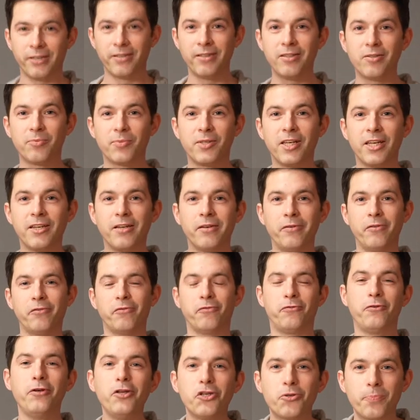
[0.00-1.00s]
diesem Sinne,
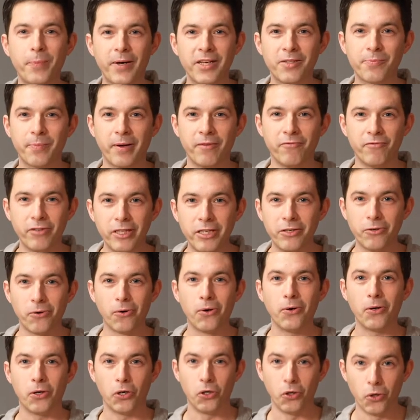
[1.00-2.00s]
viel Spaß beim
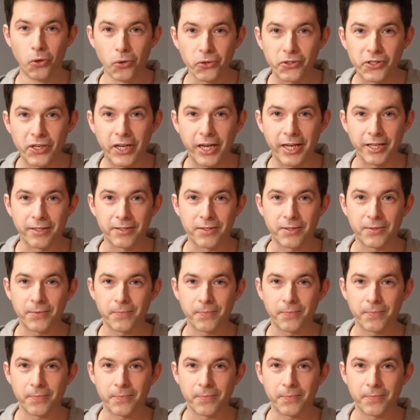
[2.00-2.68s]
Video, los geht's!